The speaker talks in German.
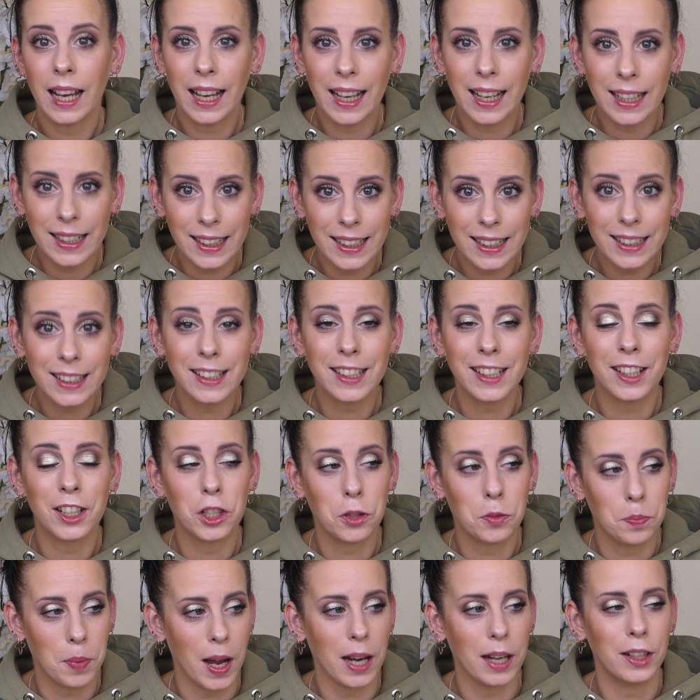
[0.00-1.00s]
richtig
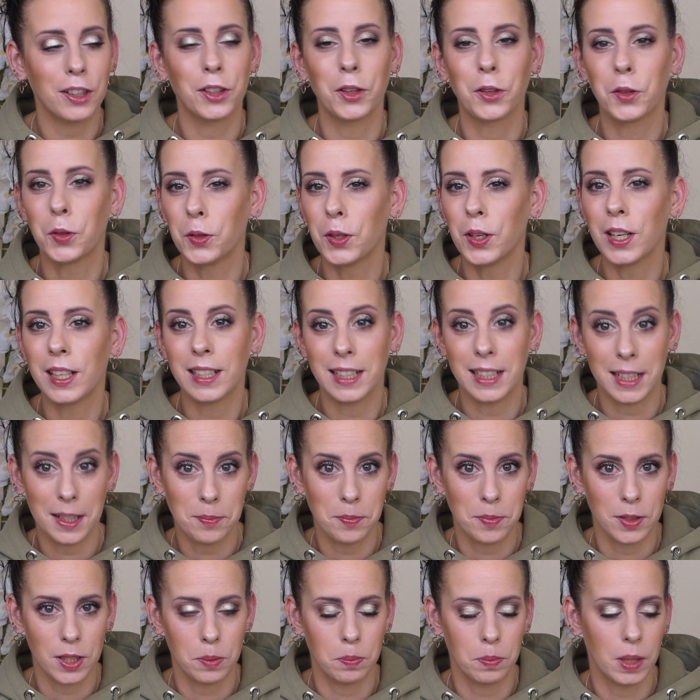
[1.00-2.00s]
spannende, coole
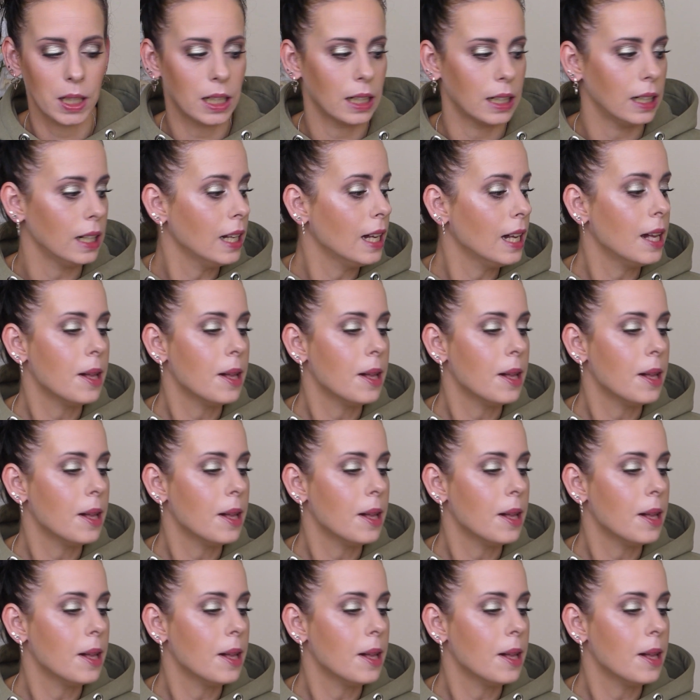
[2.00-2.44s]
Lebensmittel,